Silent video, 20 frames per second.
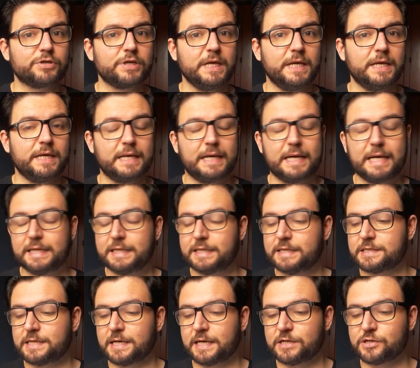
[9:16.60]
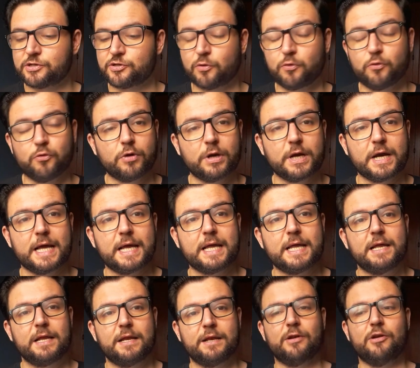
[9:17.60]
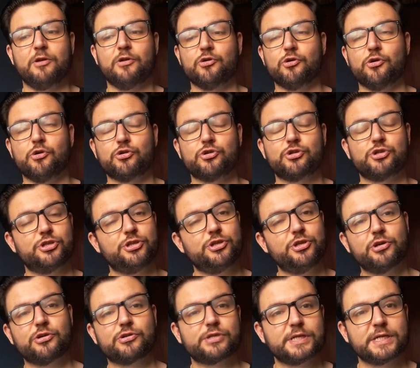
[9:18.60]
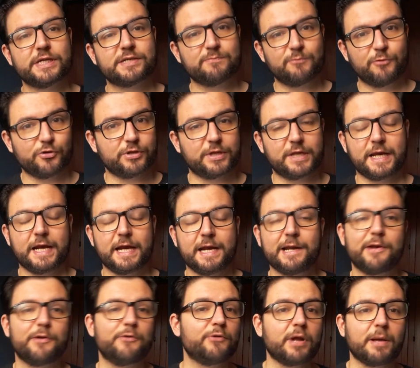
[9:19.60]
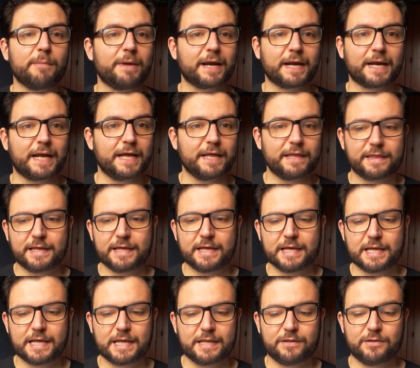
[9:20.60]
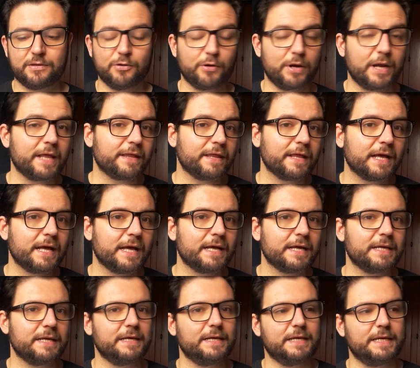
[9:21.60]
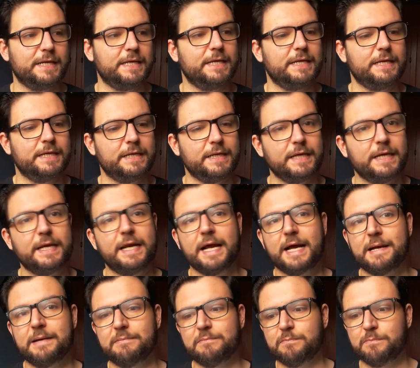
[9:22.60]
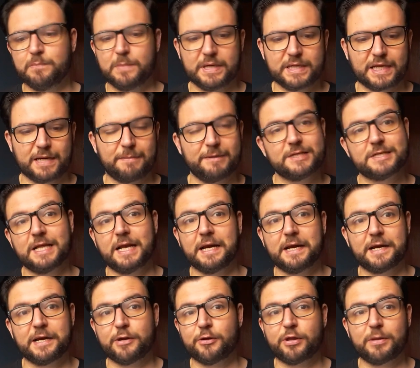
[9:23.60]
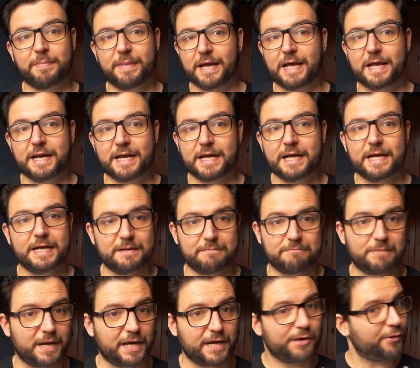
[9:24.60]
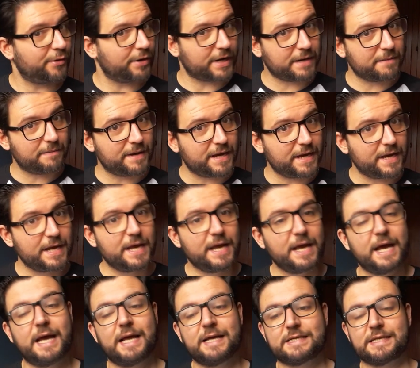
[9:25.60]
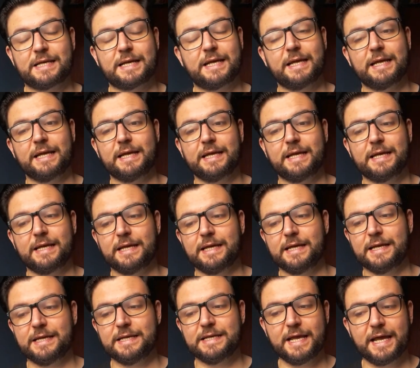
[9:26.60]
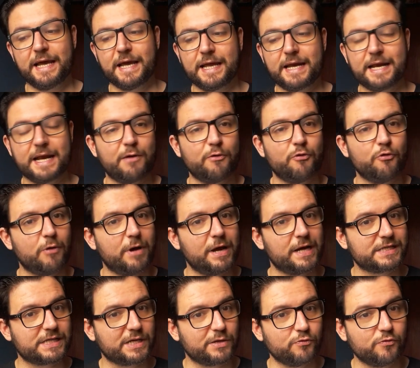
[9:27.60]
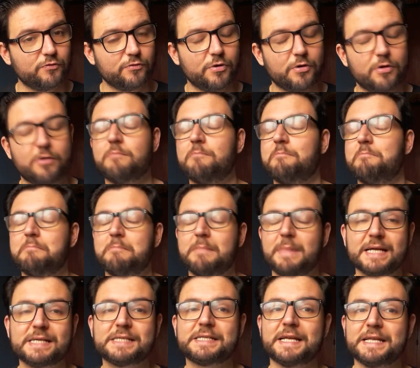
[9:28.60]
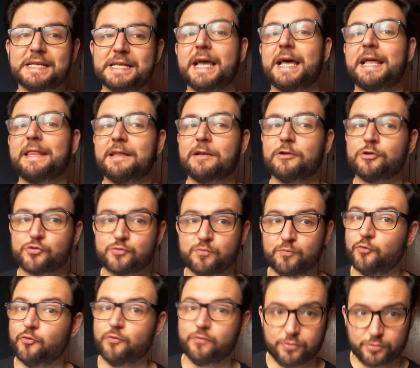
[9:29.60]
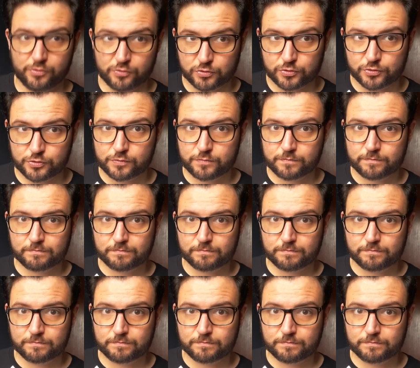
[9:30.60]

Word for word: sí, antes de que esto ocurra, los dioses montarán en una barcaza dorada y irán a través del río de Pegana, río arriba, hasta que lleguen a un lugar seguro más allá de los mundos.